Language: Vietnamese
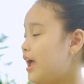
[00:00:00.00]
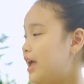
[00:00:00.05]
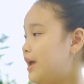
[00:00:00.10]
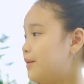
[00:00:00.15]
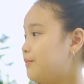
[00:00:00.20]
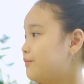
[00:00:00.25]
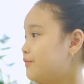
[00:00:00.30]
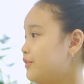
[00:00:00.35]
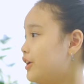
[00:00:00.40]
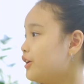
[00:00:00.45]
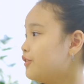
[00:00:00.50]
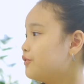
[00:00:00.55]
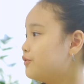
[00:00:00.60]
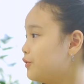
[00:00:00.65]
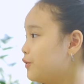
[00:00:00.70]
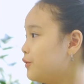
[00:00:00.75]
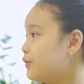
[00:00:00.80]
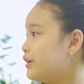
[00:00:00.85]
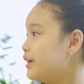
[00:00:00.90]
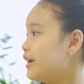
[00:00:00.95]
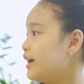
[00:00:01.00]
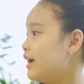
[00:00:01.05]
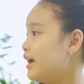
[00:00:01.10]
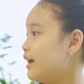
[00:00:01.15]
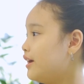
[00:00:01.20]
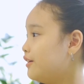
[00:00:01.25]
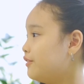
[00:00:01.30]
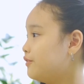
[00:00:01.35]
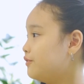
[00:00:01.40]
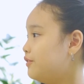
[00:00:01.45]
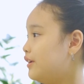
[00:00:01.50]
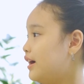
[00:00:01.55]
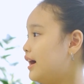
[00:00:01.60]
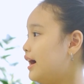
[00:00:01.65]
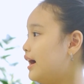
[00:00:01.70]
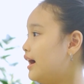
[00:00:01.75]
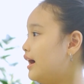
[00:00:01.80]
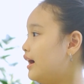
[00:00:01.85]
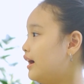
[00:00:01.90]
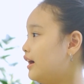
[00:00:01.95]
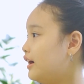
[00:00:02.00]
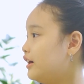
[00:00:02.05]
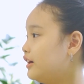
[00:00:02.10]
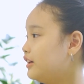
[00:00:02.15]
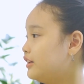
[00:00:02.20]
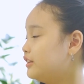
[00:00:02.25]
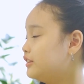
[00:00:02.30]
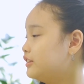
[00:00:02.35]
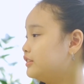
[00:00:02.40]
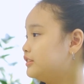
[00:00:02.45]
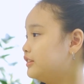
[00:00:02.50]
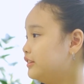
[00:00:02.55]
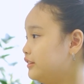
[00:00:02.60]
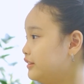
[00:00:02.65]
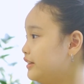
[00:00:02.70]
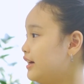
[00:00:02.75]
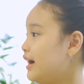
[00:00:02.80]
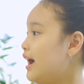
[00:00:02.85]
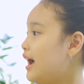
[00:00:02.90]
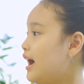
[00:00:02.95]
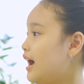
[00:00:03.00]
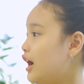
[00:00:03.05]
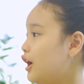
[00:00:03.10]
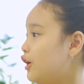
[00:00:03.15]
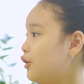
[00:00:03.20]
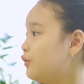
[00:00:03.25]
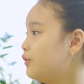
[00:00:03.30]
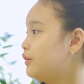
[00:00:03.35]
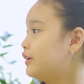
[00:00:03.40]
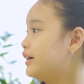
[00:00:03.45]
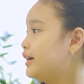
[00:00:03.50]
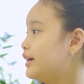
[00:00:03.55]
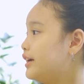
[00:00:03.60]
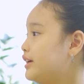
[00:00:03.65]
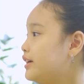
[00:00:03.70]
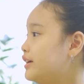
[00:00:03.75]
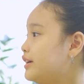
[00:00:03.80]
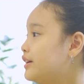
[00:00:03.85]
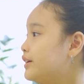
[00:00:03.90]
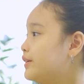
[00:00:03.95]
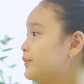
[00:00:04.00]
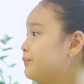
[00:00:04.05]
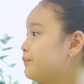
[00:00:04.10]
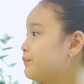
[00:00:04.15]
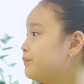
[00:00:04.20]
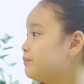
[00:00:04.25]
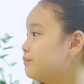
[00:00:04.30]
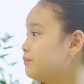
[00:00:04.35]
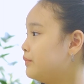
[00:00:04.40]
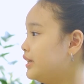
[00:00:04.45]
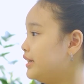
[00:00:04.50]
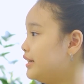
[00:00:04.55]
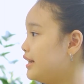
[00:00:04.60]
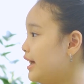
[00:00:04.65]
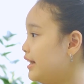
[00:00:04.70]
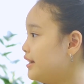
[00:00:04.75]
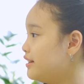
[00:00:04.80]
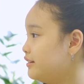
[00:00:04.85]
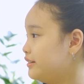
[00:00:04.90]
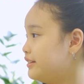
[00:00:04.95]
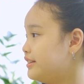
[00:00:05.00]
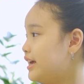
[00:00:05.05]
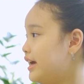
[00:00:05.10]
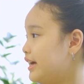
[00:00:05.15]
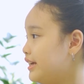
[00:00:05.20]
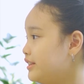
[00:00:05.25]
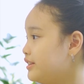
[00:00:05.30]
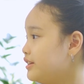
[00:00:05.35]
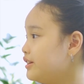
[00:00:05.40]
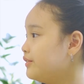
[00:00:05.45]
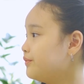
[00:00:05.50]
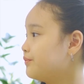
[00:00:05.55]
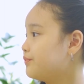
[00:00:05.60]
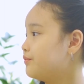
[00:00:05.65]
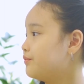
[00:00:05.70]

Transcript: em rất vui và tự hào khi mình đã được giải nhất